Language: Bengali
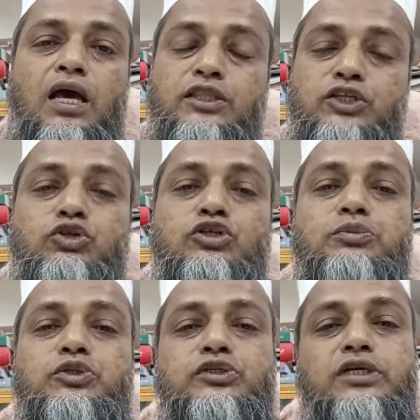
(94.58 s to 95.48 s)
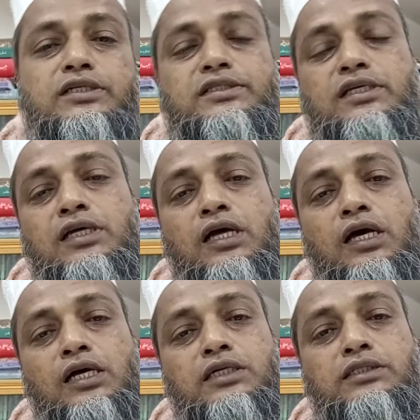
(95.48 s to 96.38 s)
দ্বিতীয় যে বিষয়টা আছে
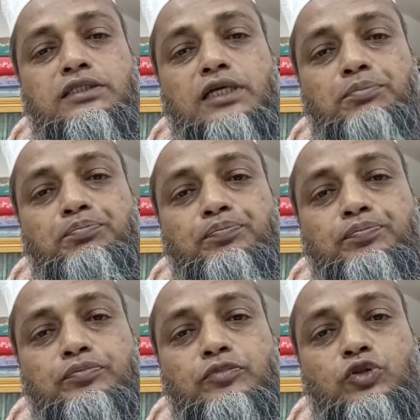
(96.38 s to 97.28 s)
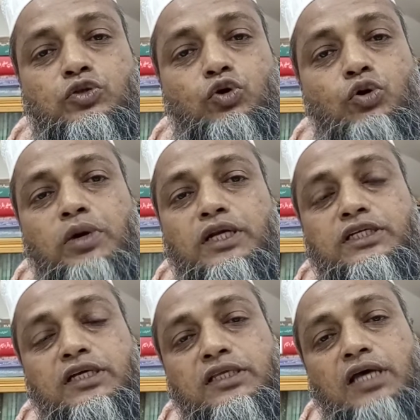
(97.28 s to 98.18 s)
যে কোরবানির
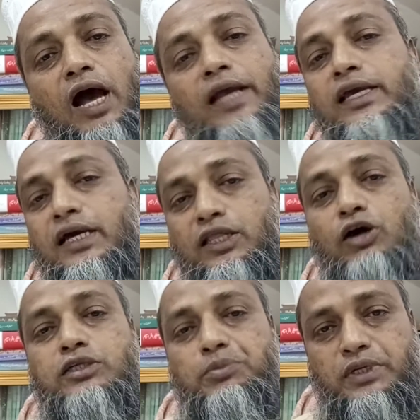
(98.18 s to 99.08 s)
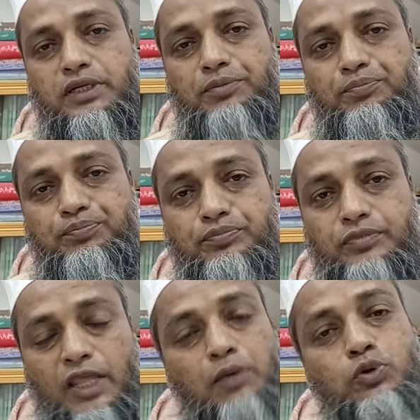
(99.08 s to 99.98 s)
সাথে আকিকা দেওয়া যাবে কিনা
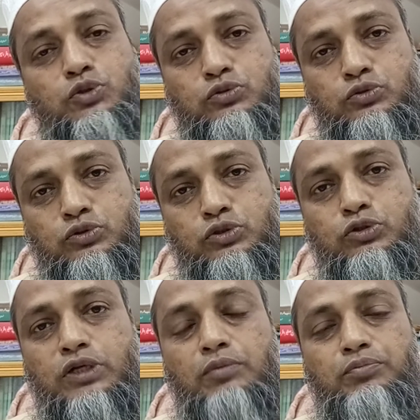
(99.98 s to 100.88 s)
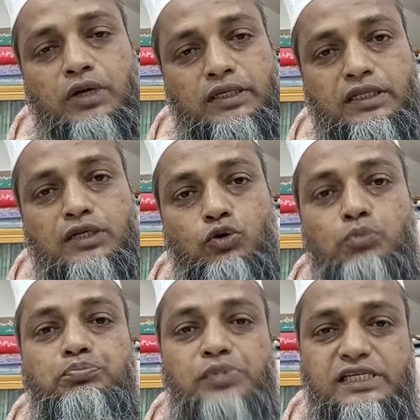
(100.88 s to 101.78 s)
এই প্রসঙ্গটা ইদানিং খুব
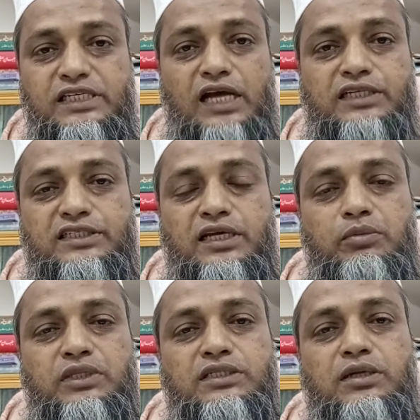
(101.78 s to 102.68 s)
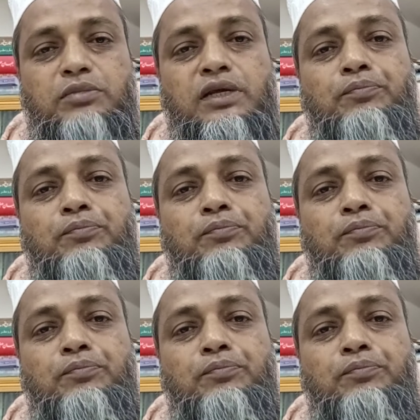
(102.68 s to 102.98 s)
বেশি আসছে আমাদের সামনে